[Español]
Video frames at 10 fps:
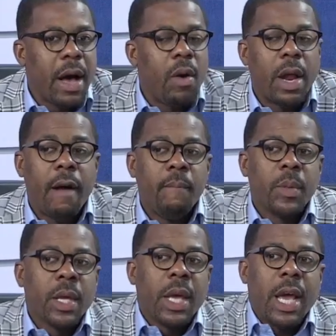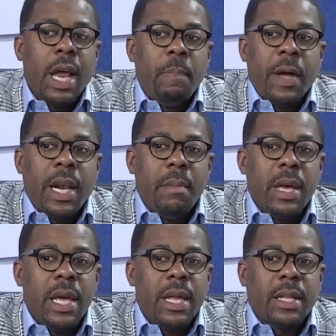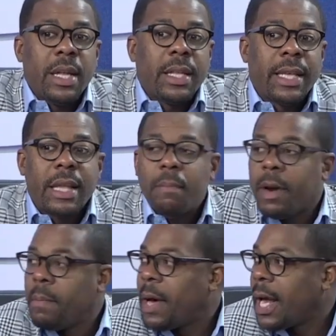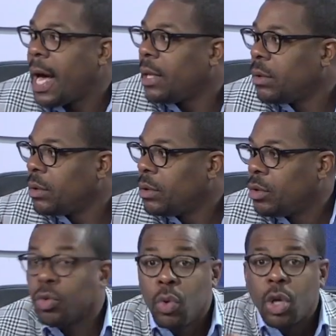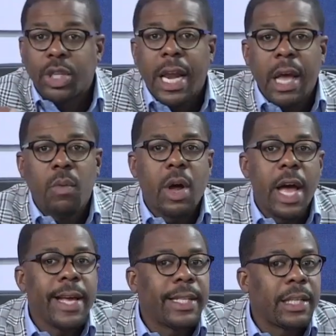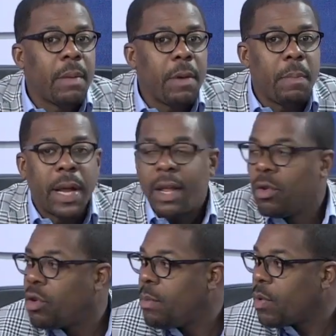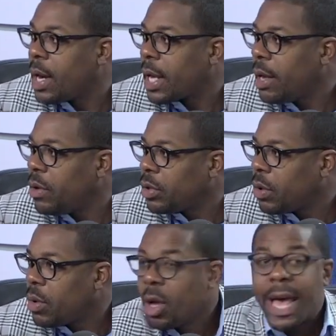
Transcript: Ahora, el PRMista está tan preparado. Mm. Tú lo sales a buscar y está tan preparado como cualquier otro.